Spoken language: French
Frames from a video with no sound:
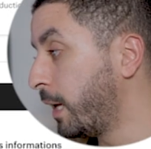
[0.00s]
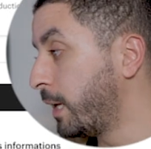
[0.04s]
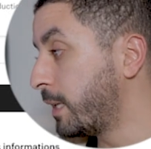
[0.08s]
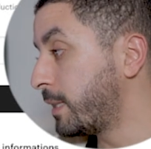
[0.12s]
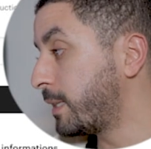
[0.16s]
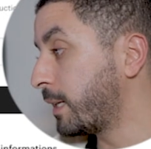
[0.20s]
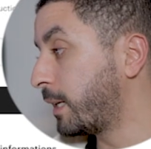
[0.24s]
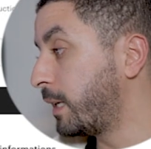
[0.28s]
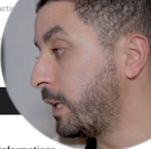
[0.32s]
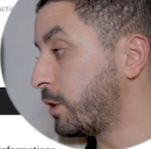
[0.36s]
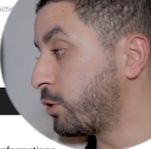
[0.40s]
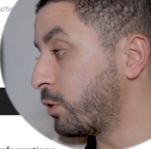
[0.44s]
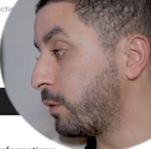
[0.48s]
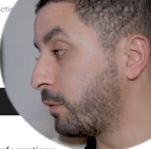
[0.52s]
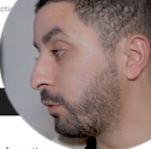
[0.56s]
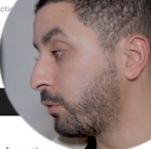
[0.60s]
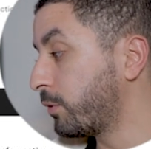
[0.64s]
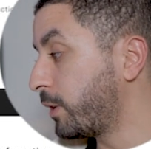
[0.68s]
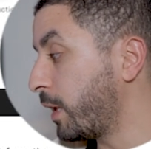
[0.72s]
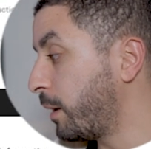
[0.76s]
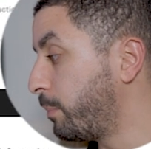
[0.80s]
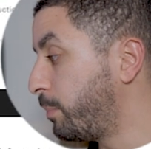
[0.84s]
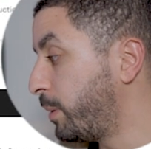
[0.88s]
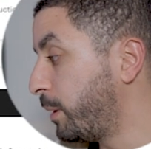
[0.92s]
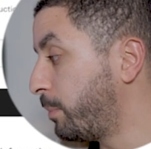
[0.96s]
c'est que les gens vont
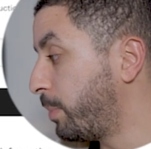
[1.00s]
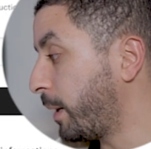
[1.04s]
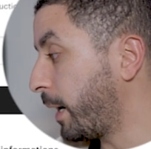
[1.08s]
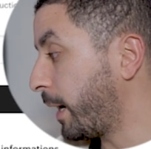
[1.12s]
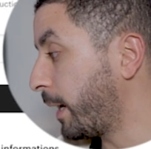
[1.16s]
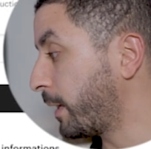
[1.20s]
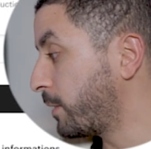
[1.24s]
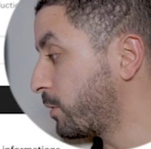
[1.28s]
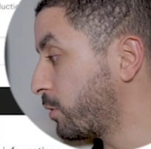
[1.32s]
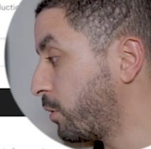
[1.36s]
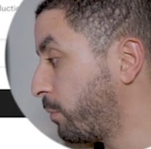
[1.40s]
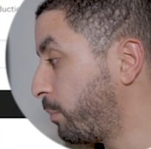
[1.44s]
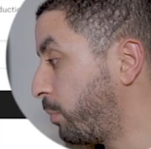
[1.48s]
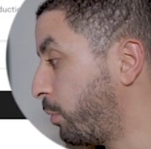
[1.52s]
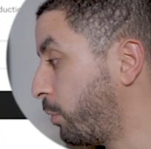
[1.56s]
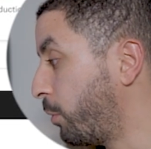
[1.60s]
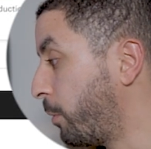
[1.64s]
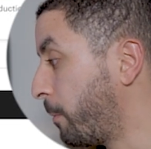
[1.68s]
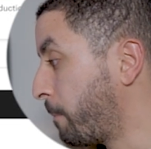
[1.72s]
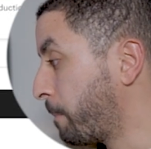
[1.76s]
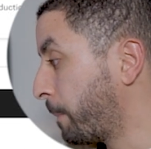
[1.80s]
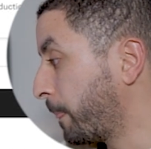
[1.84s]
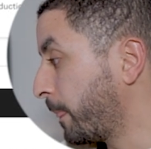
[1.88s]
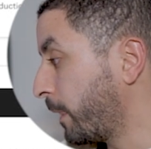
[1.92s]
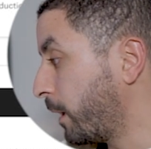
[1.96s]
taper par
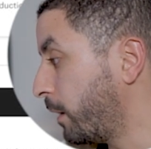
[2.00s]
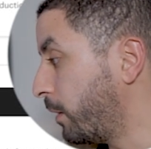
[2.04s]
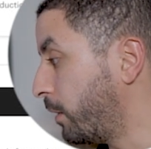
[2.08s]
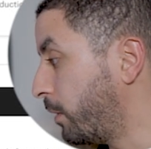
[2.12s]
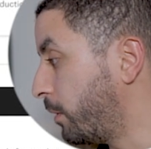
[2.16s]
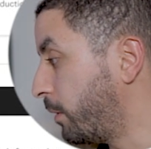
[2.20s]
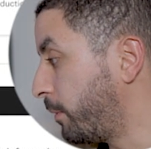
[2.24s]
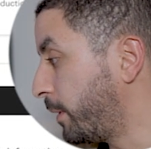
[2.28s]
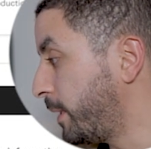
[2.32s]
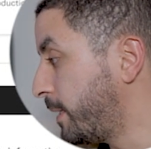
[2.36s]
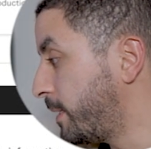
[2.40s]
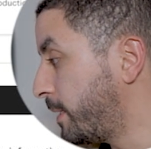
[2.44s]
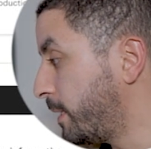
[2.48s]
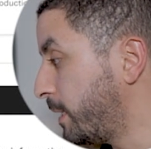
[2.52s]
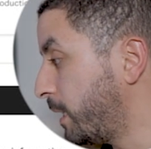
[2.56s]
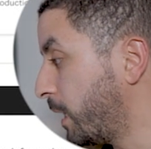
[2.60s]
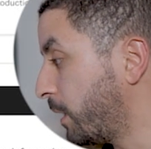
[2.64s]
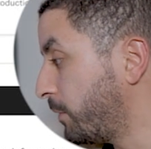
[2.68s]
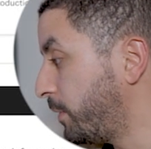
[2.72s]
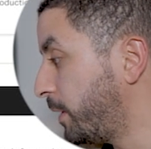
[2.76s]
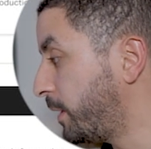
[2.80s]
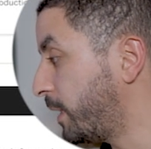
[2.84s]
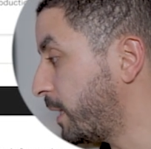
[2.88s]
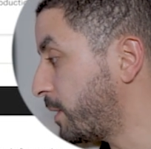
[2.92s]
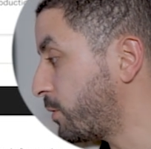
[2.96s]
exemple euh, ici,
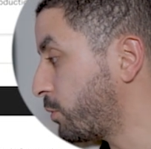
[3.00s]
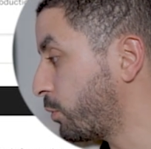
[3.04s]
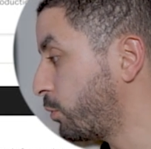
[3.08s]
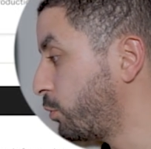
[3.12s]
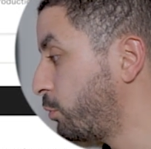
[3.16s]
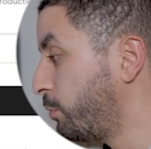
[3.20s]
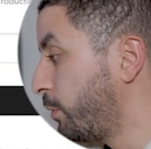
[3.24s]
invitation